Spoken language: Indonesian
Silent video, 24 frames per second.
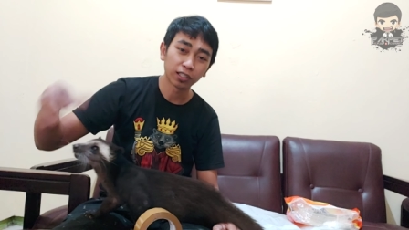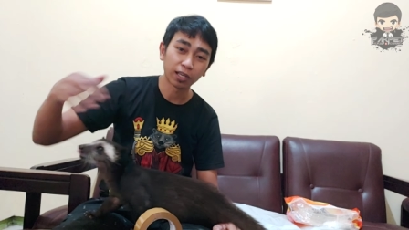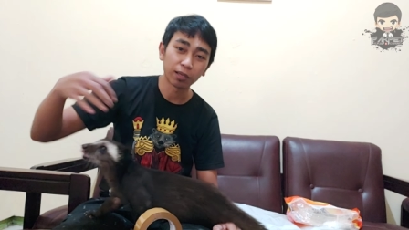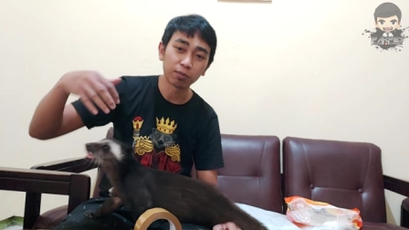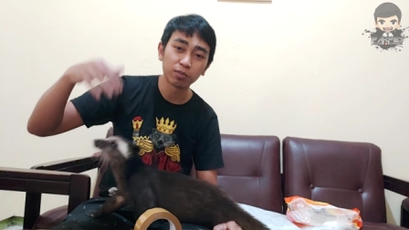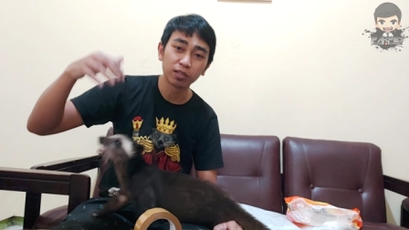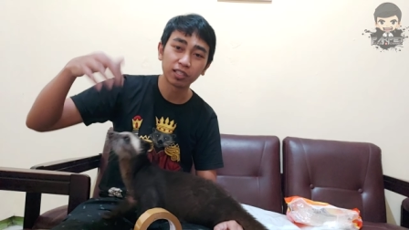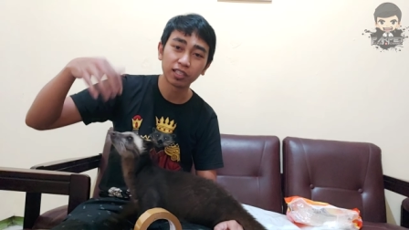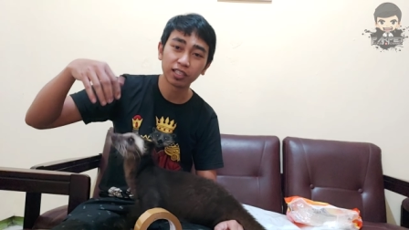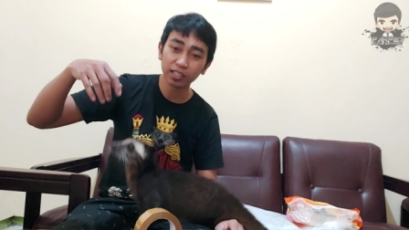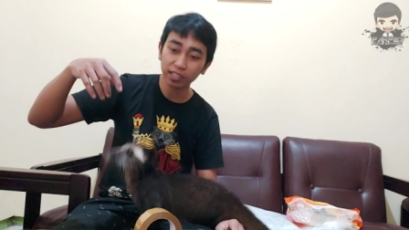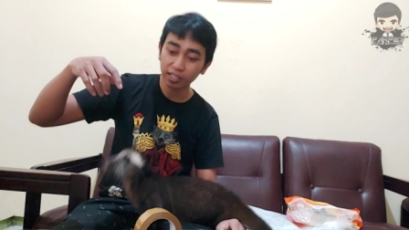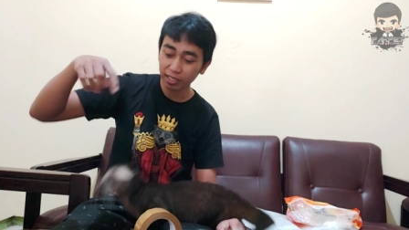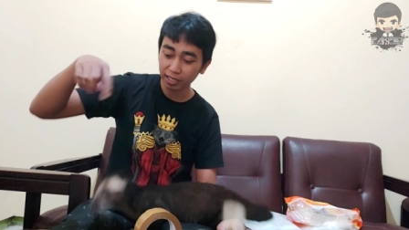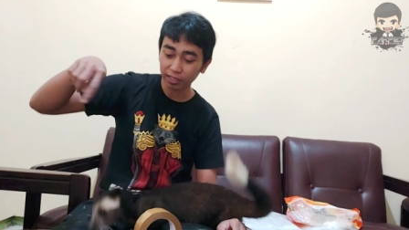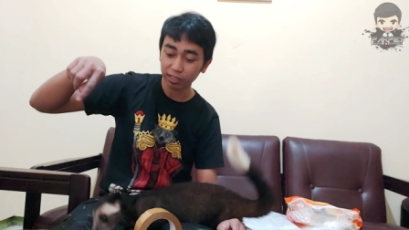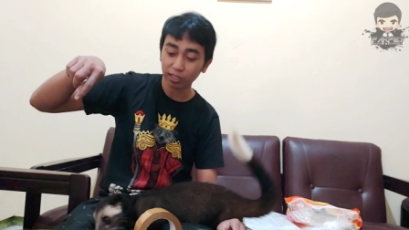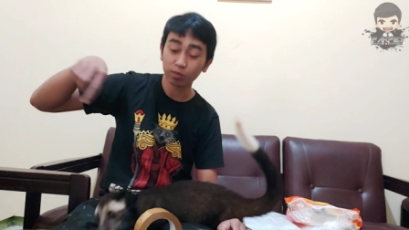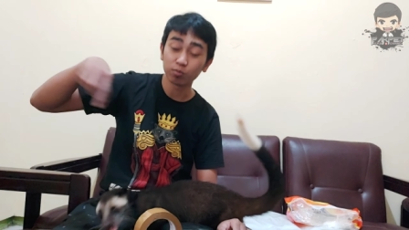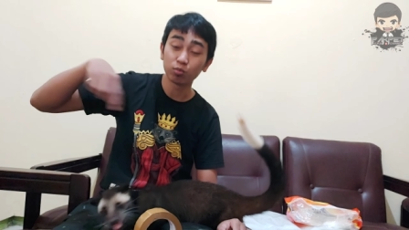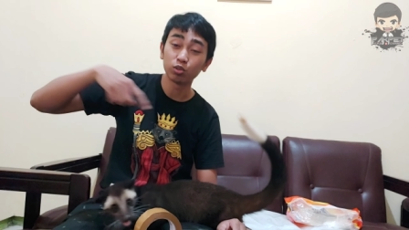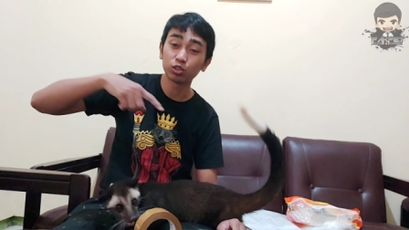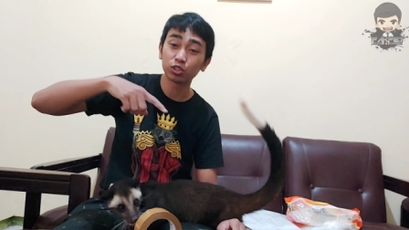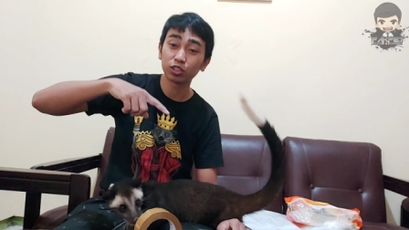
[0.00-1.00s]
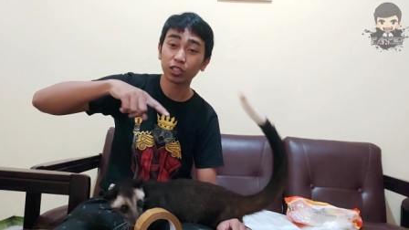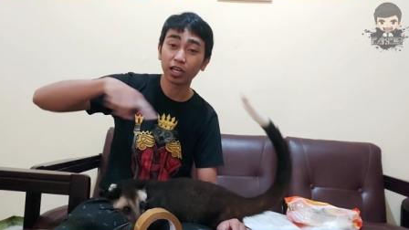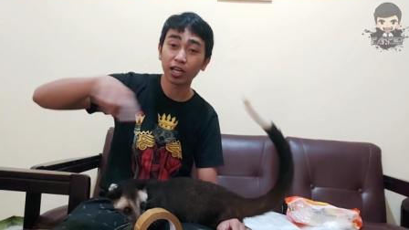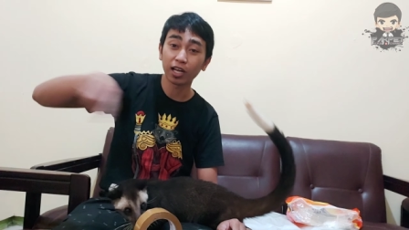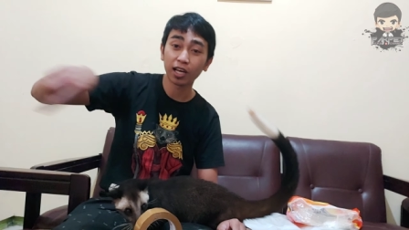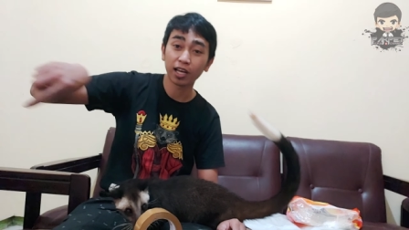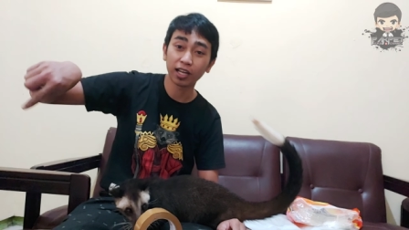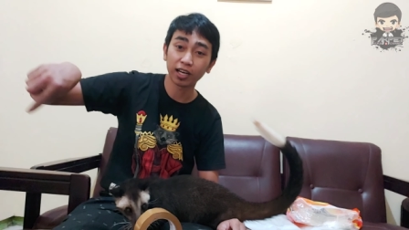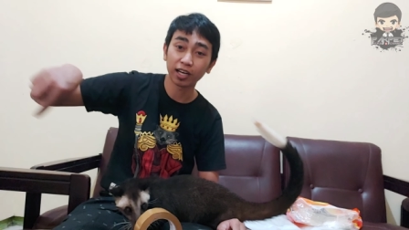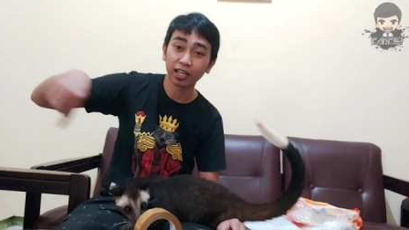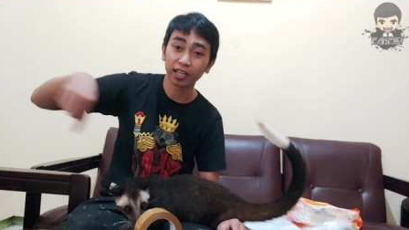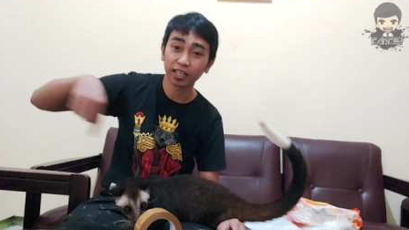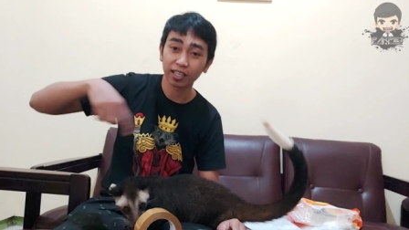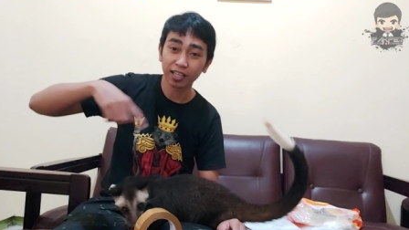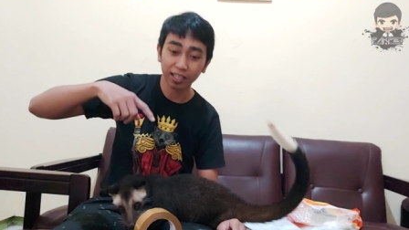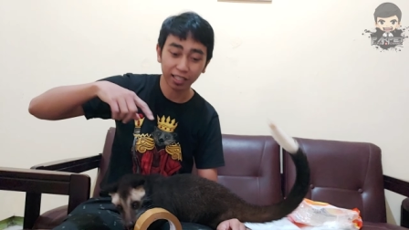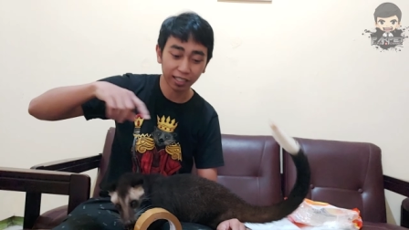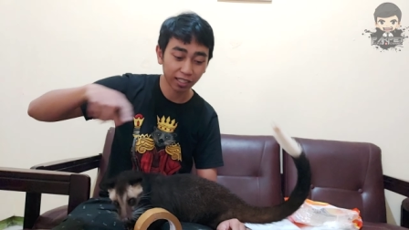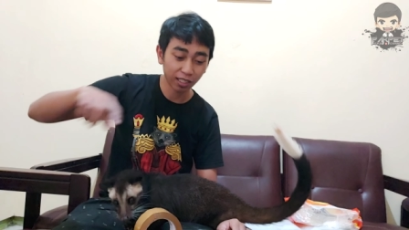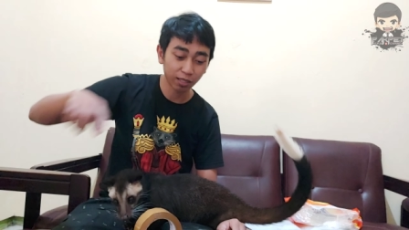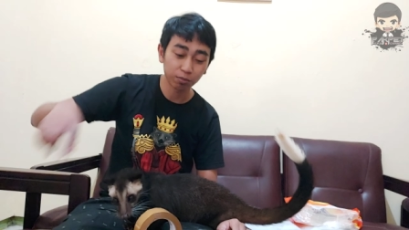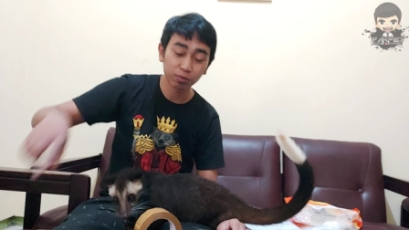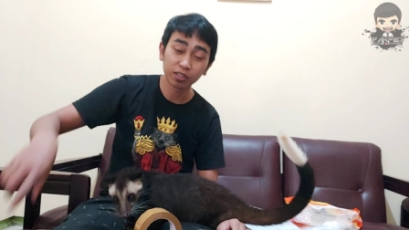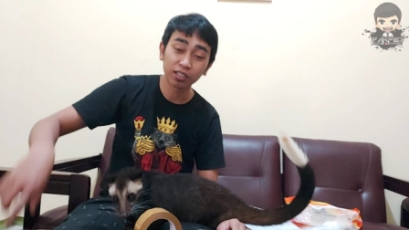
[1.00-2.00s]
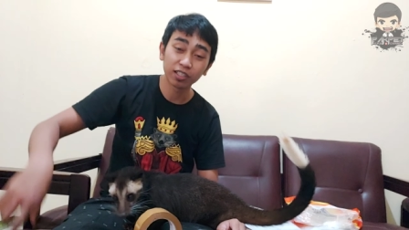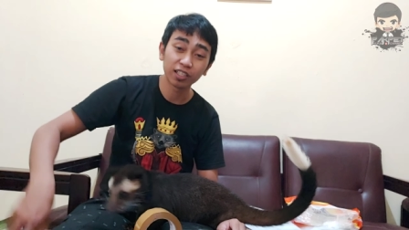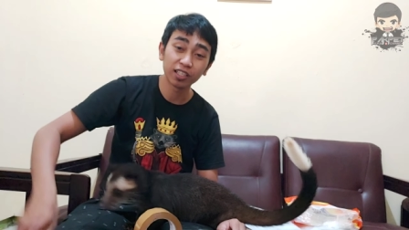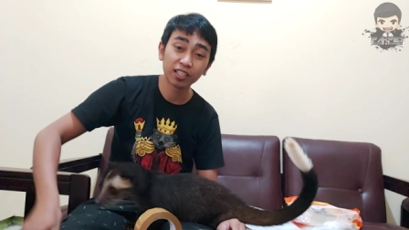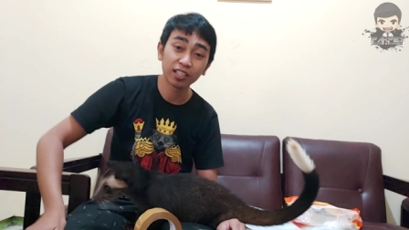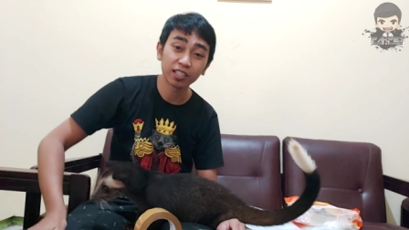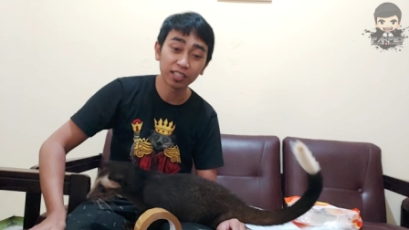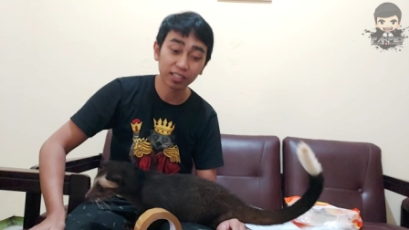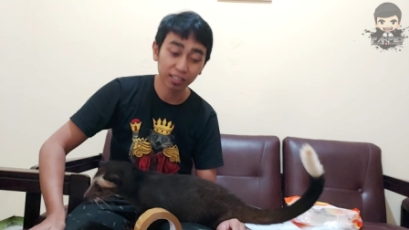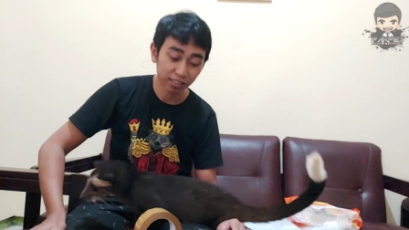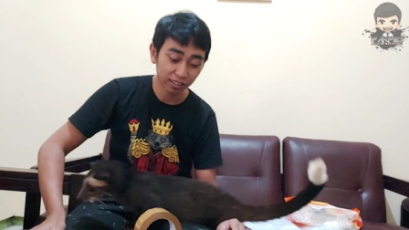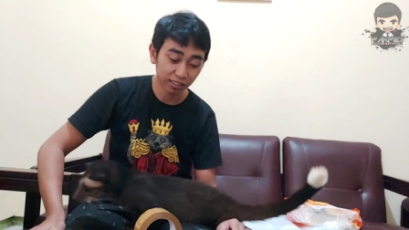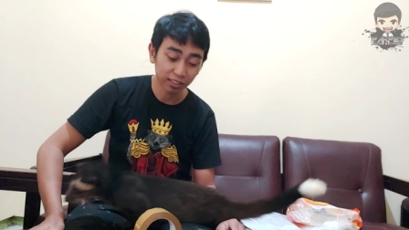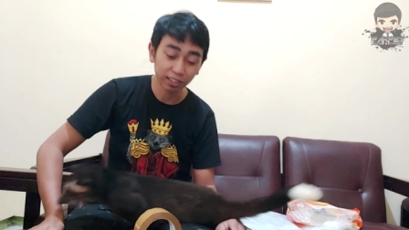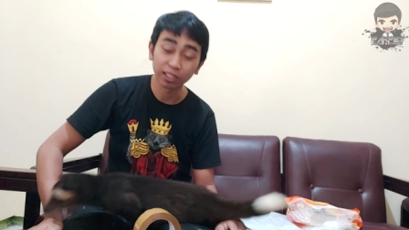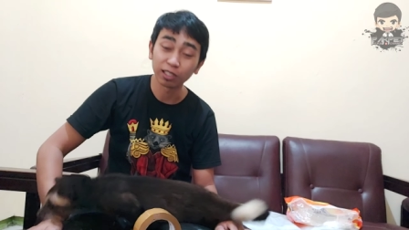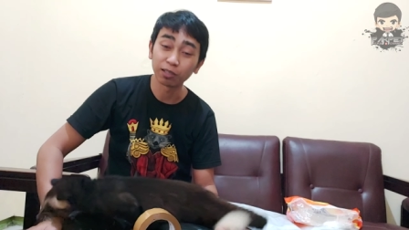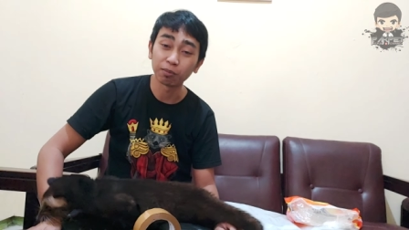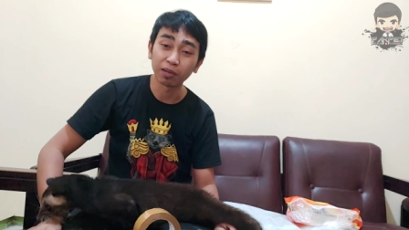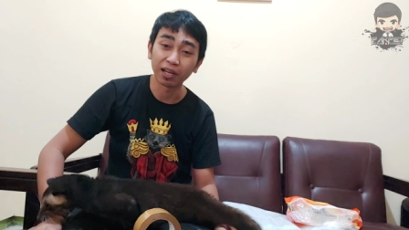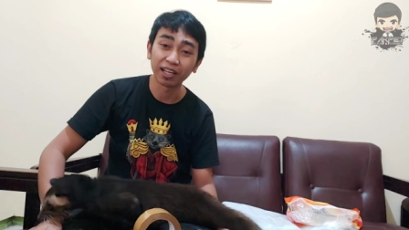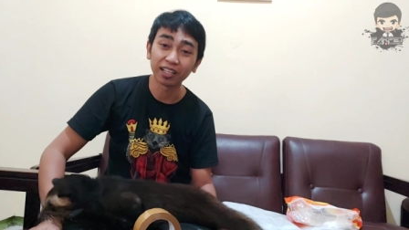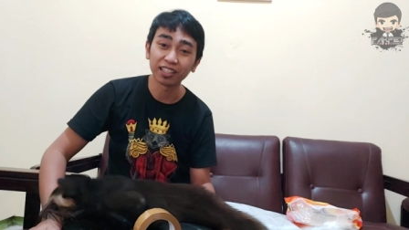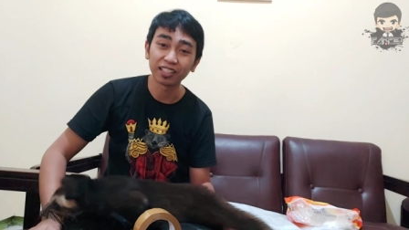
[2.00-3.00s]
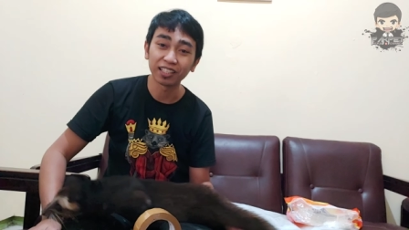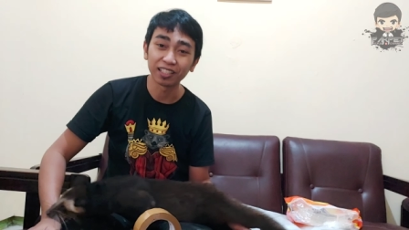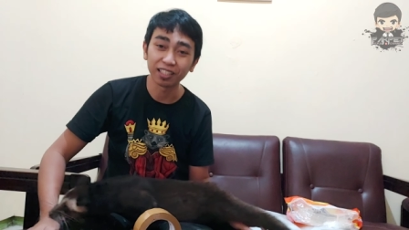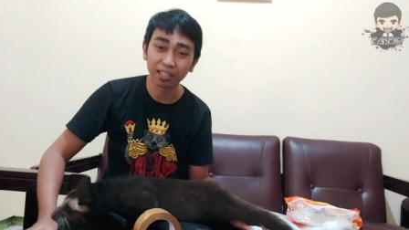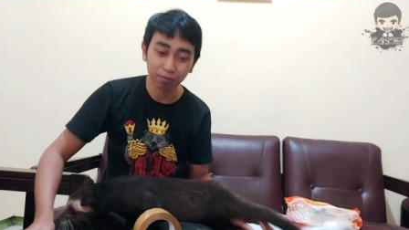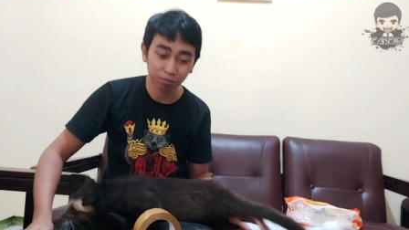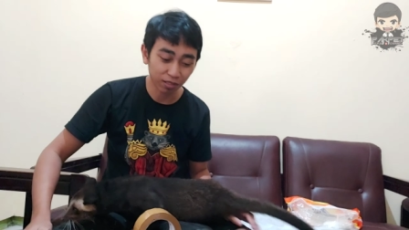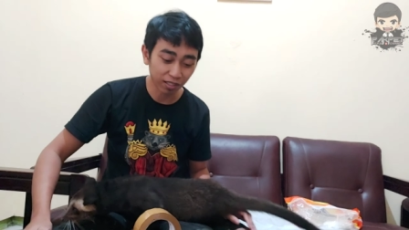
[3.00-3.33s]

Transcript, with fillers: kayak begini liatin musang lari-lari kayak begini seneng banget ya